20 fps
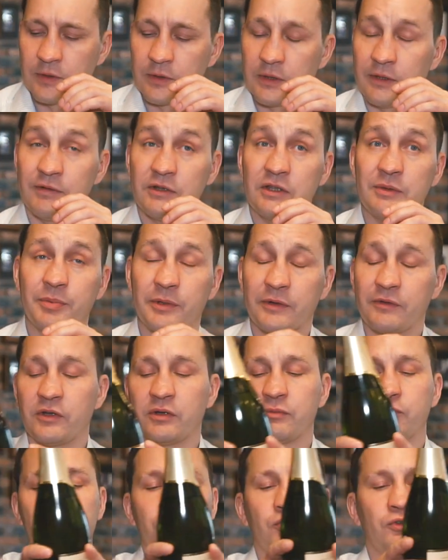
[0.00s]
Давайте
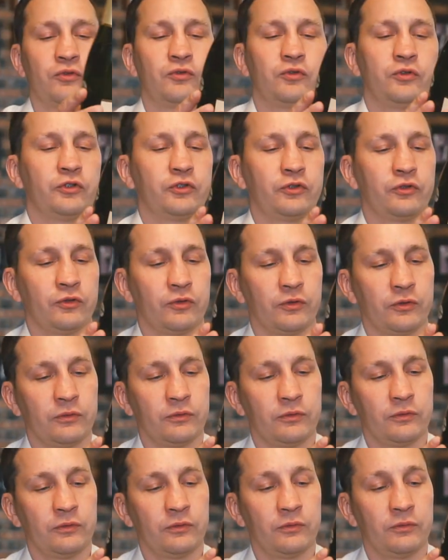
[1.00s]
проверим еще кое-что.
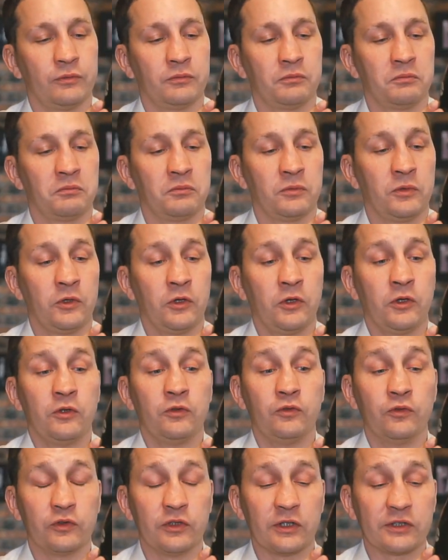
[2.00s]

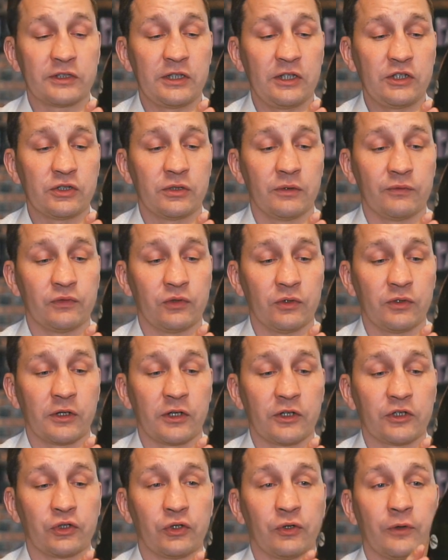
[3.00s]
Но ну, достаточно все
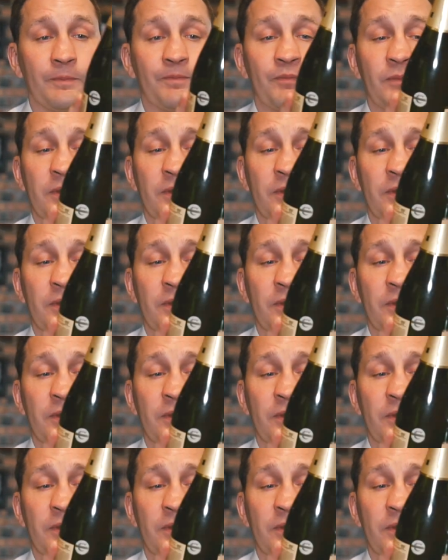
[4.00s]
хорошо.